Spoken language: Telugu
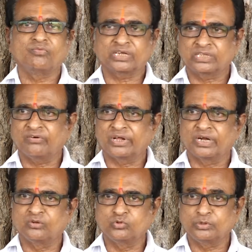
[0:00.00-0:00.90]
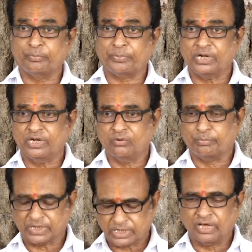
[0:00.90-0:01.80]
వాతావరణాన్ని చూసి పల్లెలు
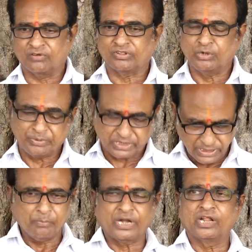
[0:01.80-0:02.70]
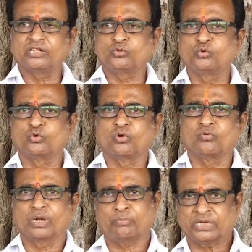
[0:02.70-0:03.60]
పట్టణాలు వదిలిపెట్టి పల్లె కత్తి ఉంటున్నారు
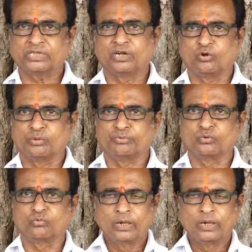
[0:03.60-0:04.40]
వాళ్ళ పాత ఇళ్లలో ఇప్పుడు